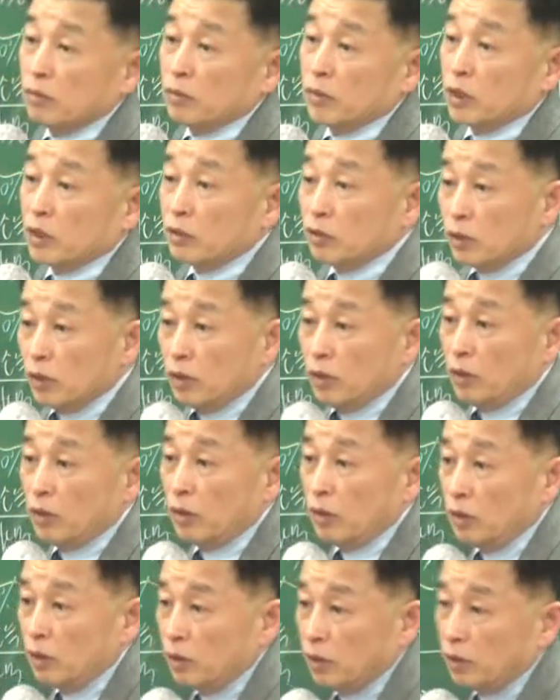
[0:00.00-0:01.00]
그렇죠?
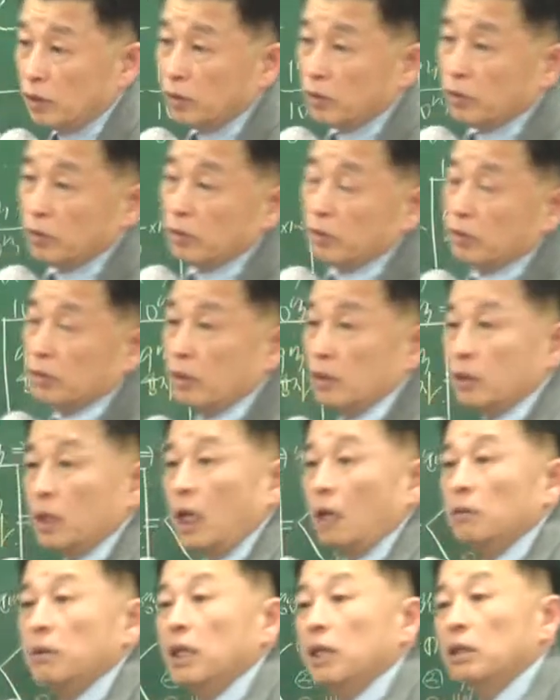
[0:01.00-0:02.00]
그러니까
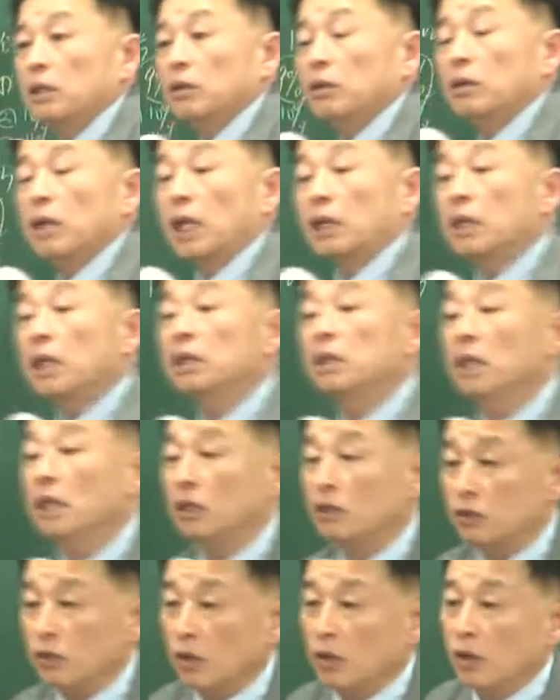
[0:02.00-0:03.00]
차입을 한 게 더 낫다는
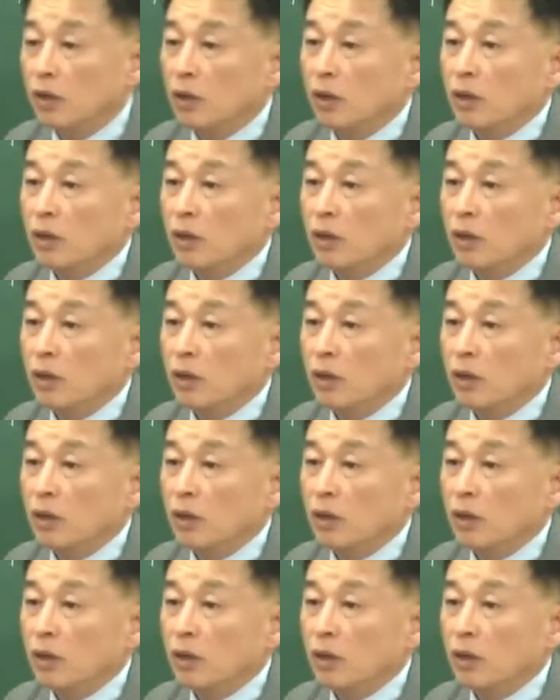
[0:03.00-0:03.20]
얘기죠.